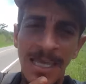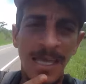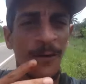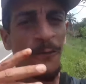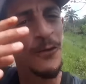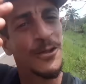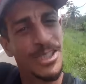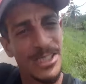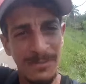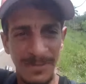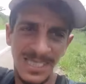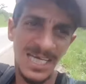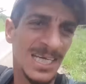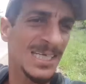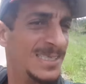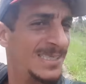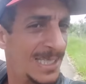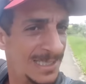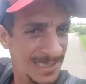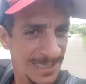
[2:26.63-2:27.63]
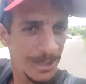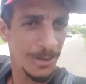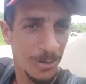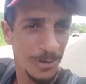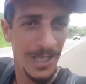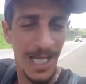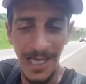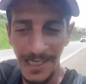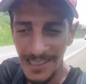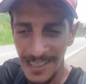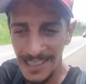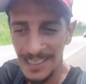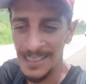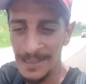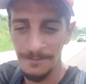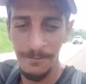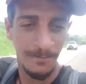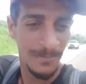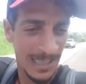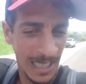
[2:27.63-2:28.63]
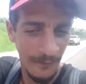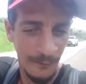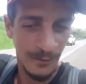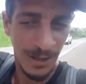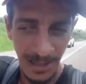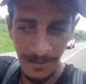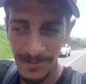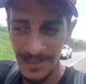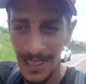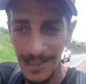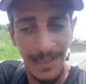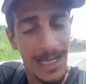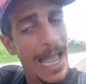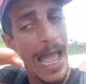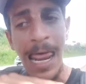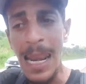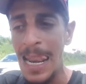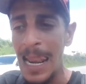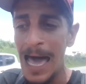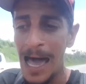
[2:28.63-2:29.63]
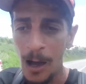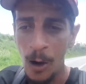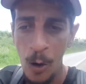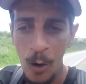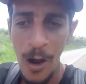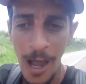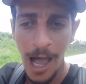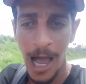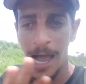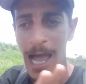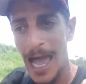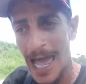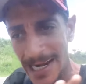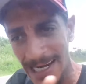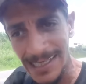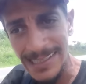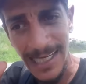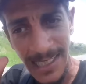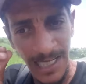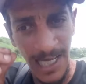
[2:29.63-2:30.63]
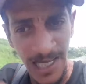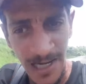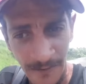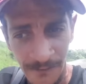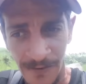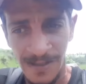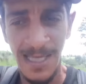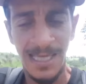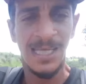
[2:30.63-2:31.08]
يفوت رمضان خصنا نسرقوا يعني من كيفوت رمضان الا خويا انا كنعرف